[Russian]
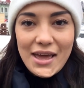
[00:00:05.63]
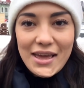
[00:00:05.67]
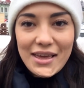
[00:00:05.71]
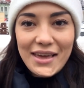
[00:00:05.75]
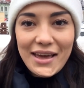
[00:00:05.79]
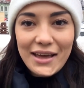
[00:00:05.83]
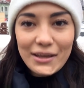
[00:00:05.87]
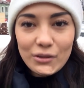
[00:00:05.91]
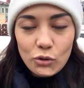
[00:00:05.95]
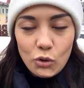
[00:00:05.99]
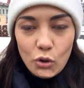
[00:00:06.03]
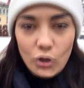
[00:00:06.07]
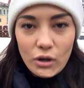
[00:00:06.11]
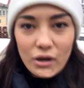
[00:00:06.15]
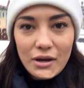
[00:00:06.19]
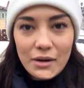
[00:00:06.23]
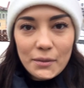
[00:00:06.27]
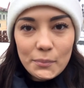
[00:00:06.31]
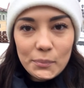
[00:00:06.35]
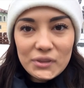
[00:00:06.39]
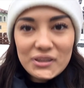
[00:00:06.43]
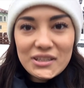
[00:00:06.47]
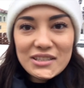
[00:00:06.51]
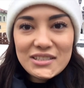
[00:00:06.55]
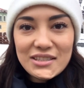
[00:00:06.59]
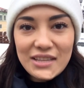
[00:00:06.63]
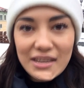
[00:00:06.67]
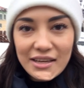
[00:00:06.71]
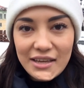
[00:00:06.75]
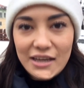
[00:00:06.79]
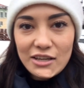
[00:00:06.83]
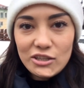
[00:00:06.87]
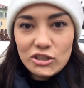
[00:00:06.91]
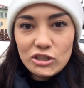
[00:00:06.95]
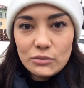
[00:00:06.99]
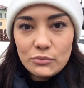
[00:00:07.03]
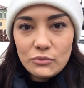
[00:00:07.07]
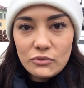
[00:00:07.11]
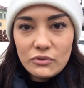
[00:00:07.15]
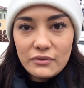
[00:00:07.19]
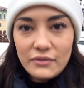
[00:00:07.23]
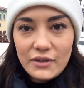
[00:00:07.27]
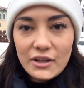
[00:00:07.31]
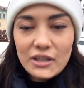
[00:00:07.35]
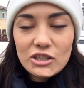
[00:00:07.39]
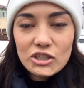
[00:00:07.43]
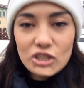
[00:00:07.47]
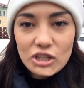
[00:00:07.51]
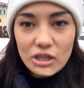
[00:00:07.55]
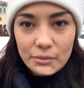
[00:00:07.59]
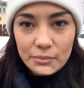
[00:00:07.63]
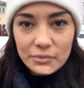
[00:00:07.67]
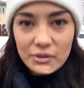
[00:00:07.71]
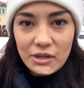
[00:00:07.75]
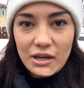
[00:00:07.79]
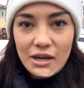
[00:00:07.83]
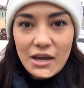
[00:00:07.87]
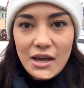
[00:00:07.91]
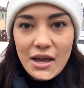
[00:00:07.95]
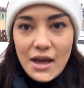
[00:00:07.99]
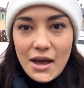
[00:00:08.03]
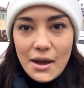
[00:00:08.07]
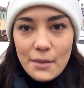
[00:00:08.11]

и оно по-настоящему волшебное,